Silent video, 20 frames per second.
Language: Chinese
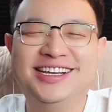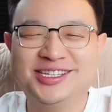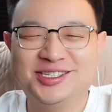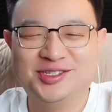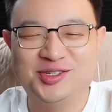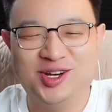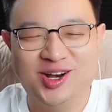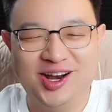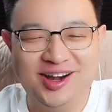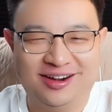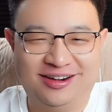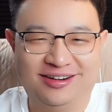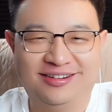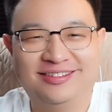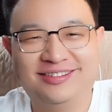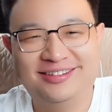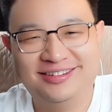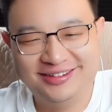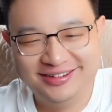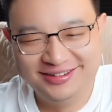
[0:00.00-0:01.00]
睡龙，
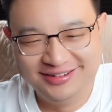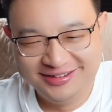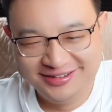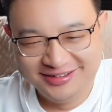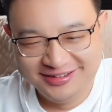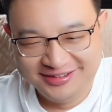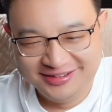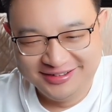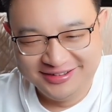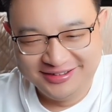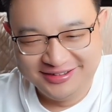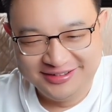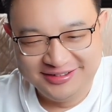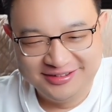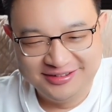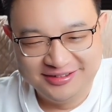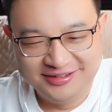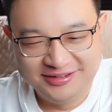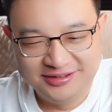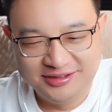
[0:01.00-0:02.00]

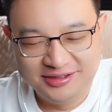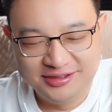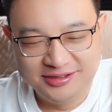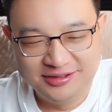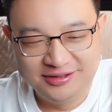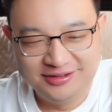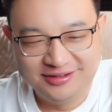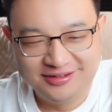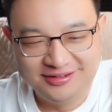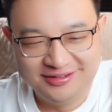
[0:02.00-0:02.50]
怎么样？